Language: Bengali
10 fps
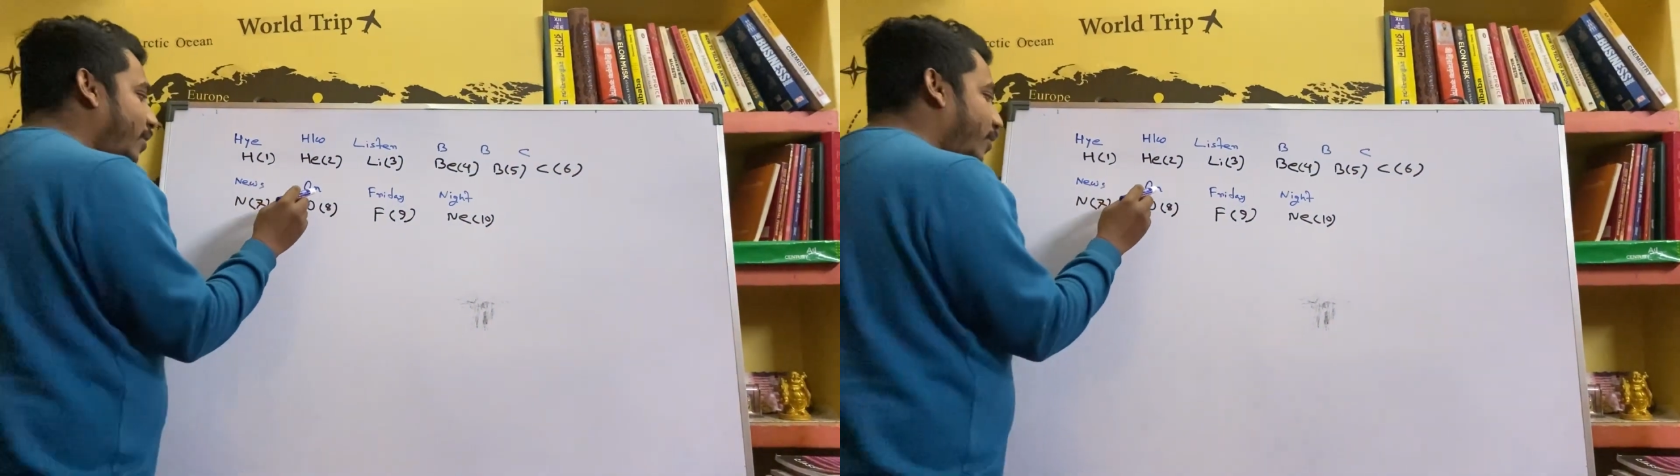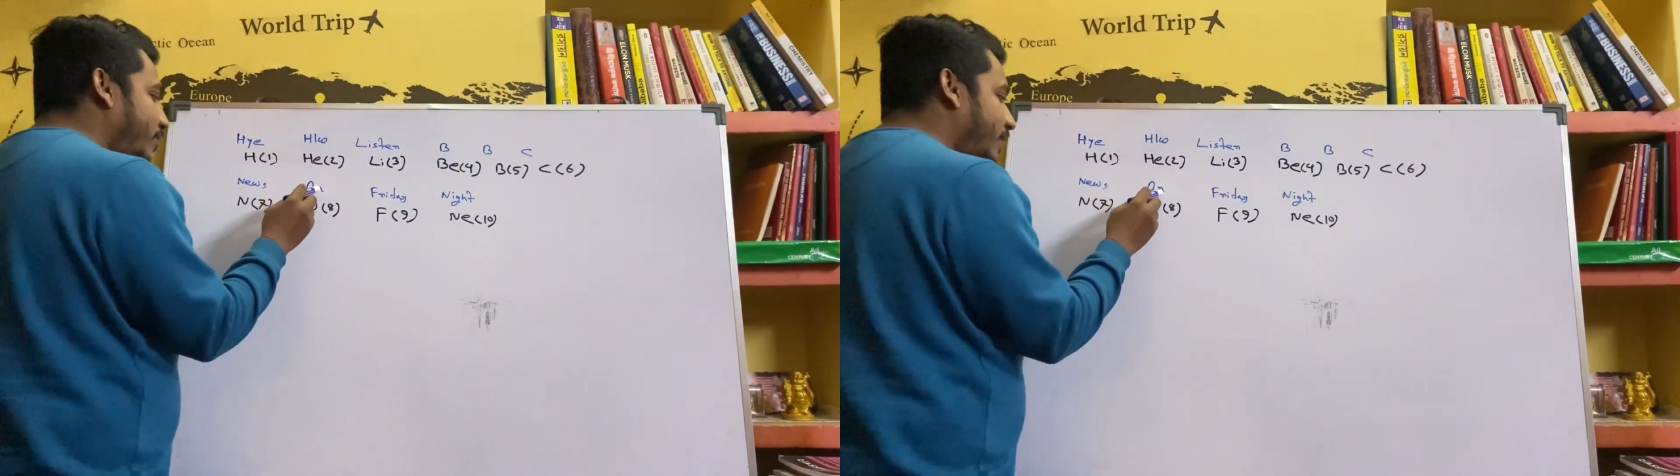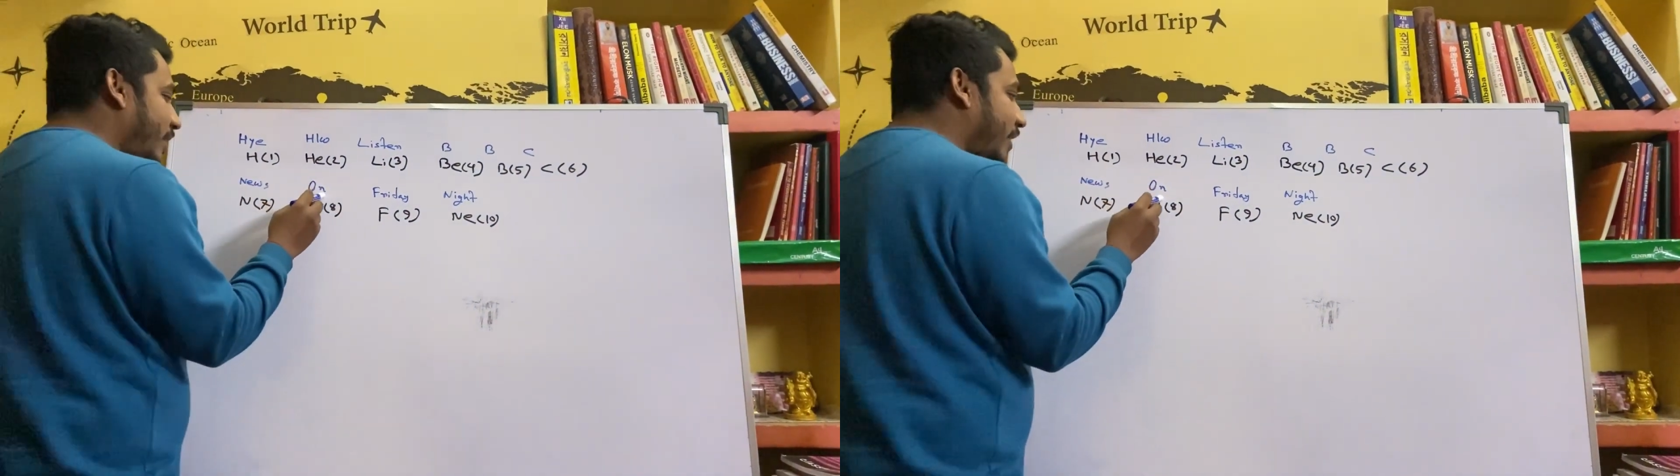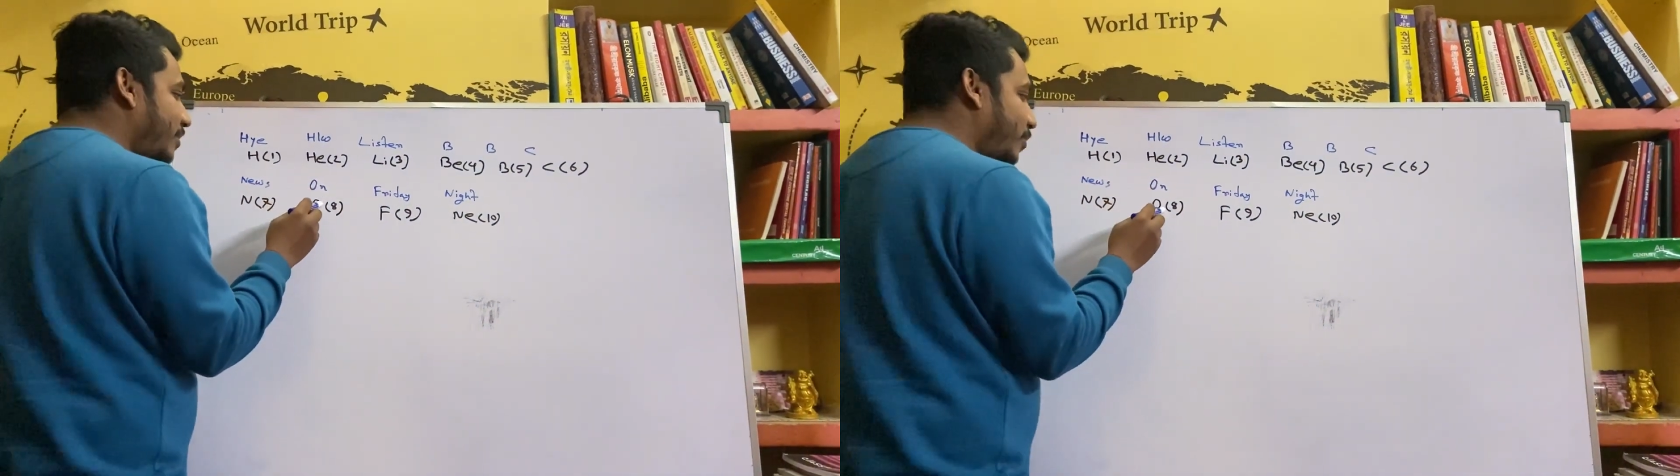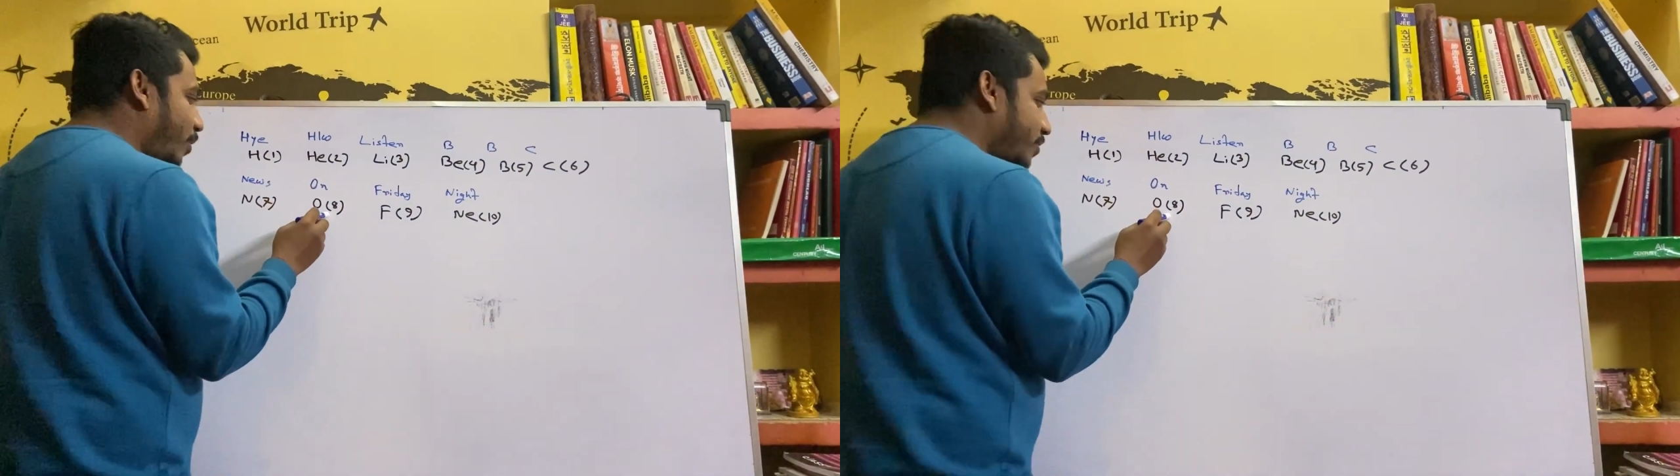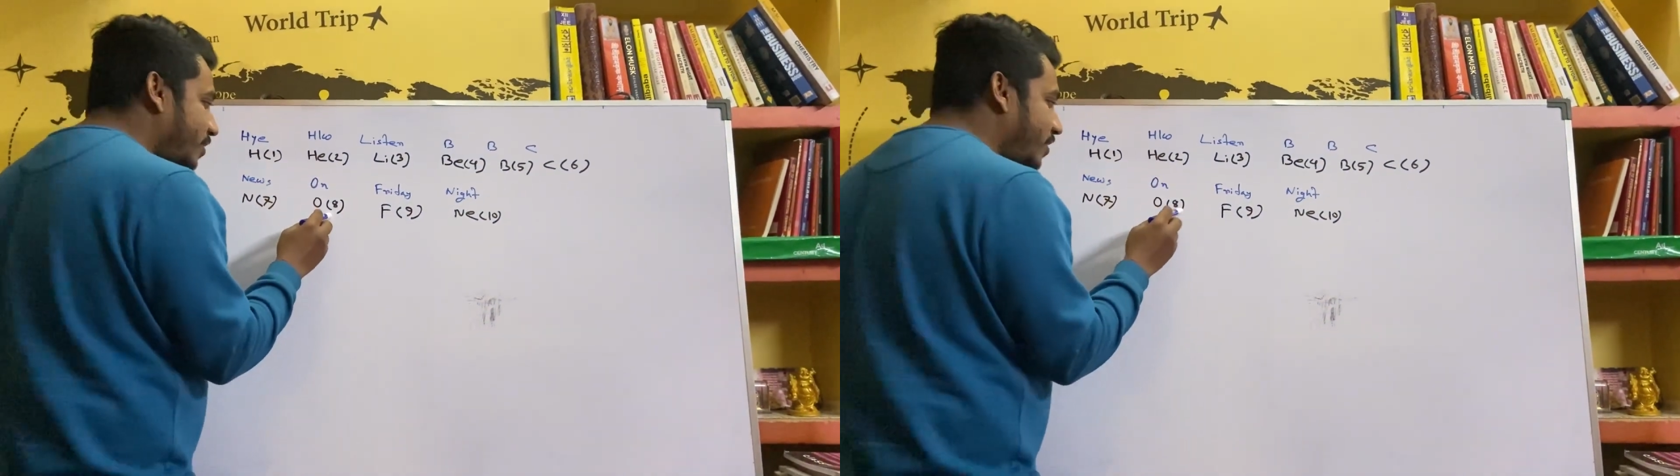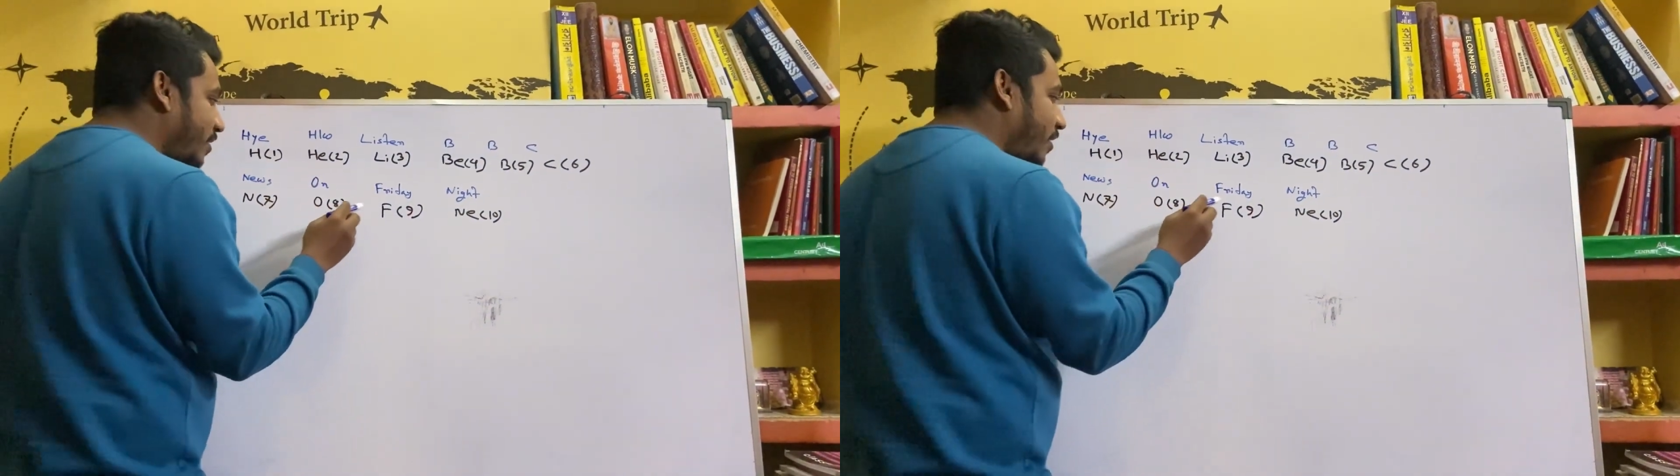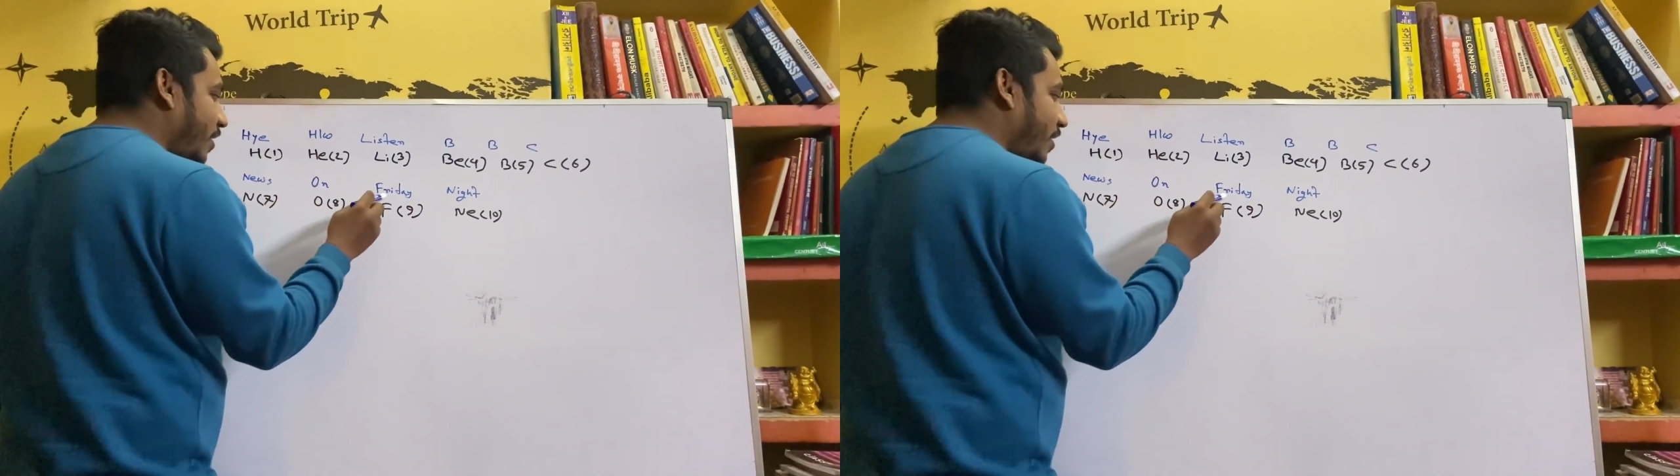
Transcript: অন থেকে আসবে অক্সিজেন